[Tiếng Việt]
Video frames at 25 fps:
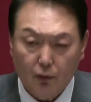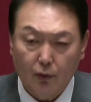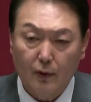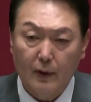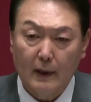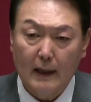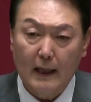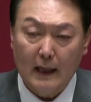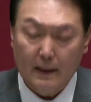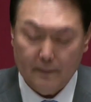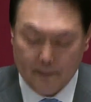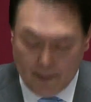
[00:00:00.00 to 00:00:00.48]

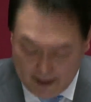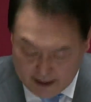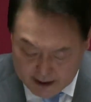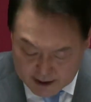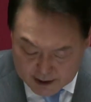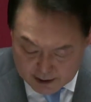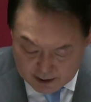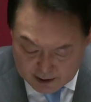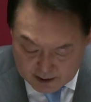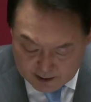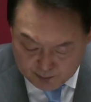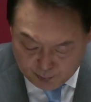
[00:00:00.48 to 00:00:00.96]
tác trong chuỗi
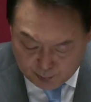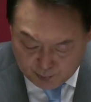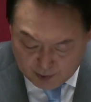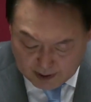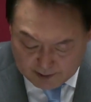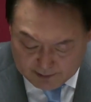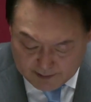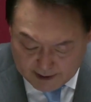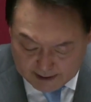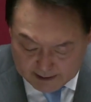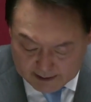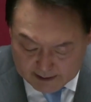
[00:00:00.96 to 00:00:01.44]
cung ứng
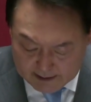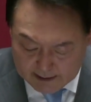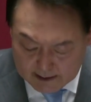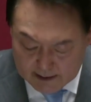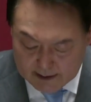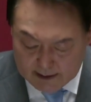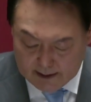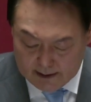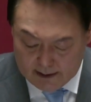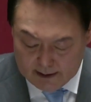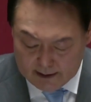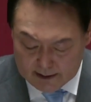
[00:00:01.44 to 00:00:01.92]
toàn cầu
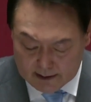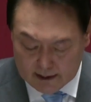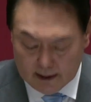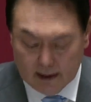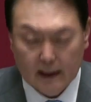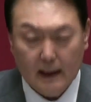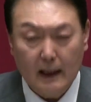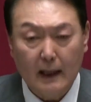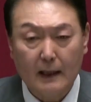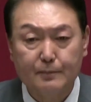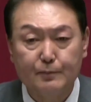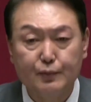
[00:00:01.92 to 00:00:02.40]

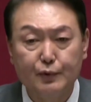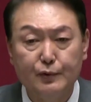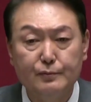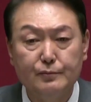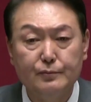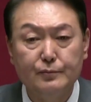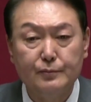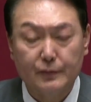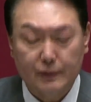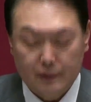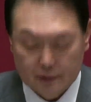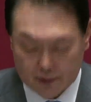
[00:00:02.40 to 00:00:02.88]
thông
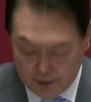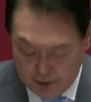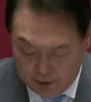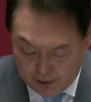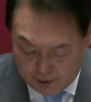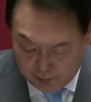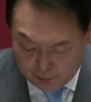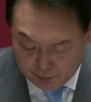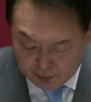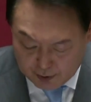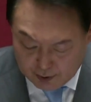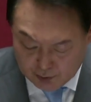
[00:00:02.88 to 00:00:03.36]
qua
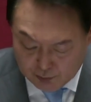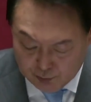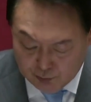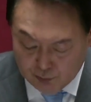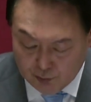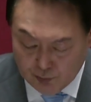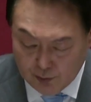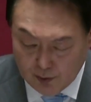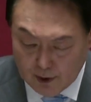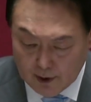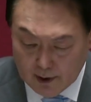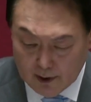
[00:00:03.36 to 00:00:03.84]
hoạt
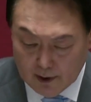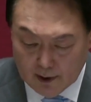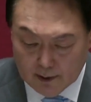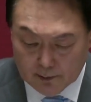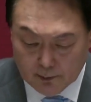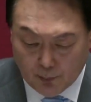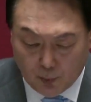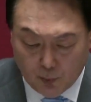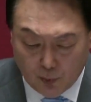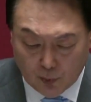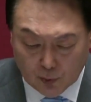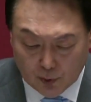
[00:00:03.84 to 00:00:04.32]
động kinh tế
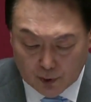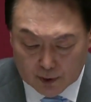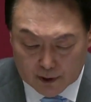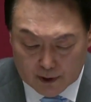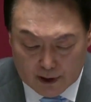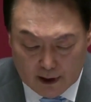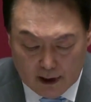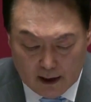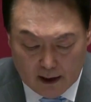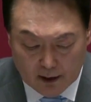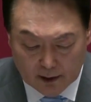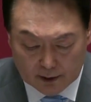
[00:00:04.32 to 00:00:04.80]
Ấn
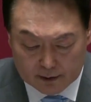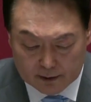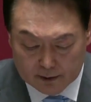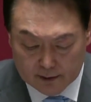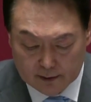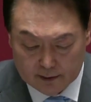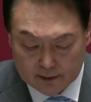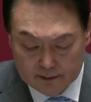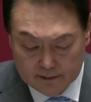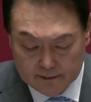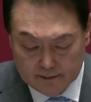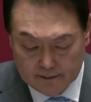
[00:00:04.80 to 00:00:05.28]
Độ-Thái Bình
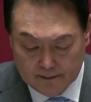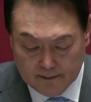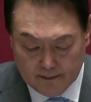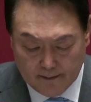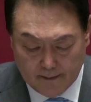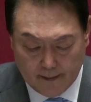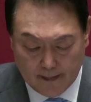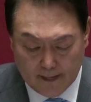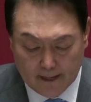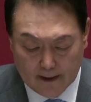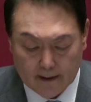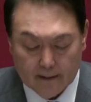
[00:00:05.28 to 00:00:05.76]
Dương.
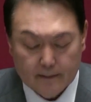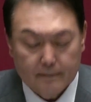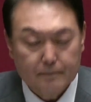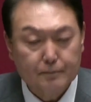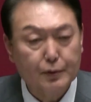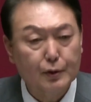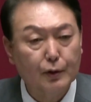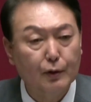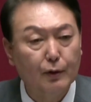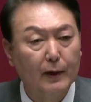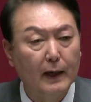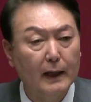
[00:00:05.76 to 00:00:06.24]
Tổng
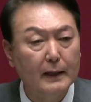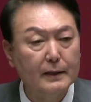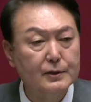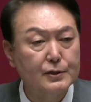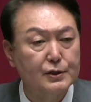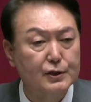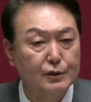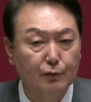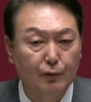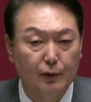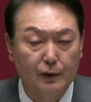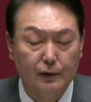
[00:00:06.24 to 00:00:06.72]
thống Biden
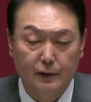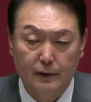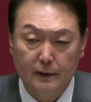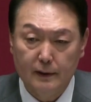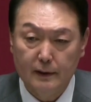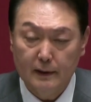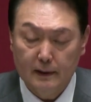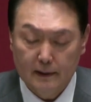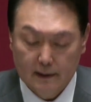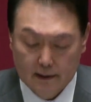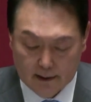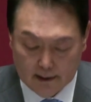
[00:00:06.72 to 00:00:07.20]
dự trù
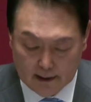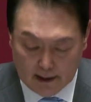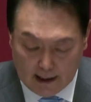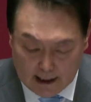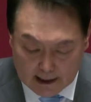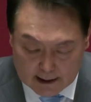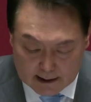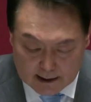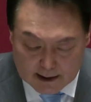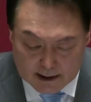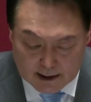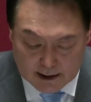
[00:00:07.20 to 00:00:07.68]
đến thăm đất nước
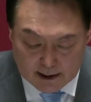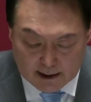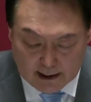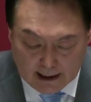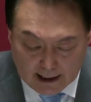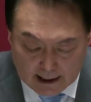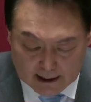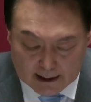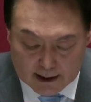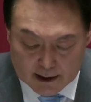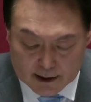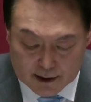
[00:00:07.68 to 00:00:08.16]
Nam Hàn
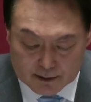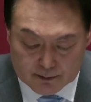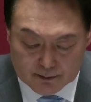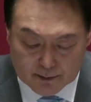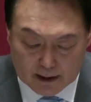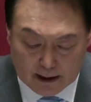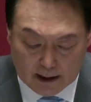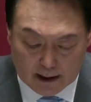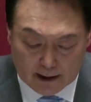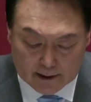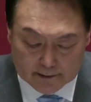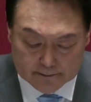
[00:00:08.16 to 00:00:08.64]
vào
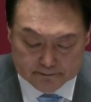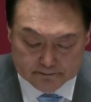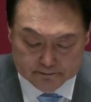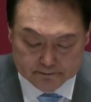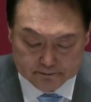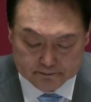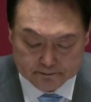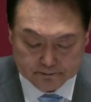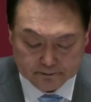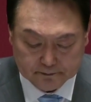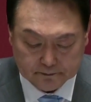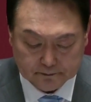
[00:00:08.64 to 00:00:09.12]
thứ
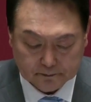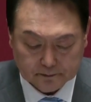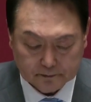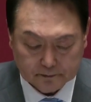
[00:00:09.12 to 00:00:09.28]
Sáu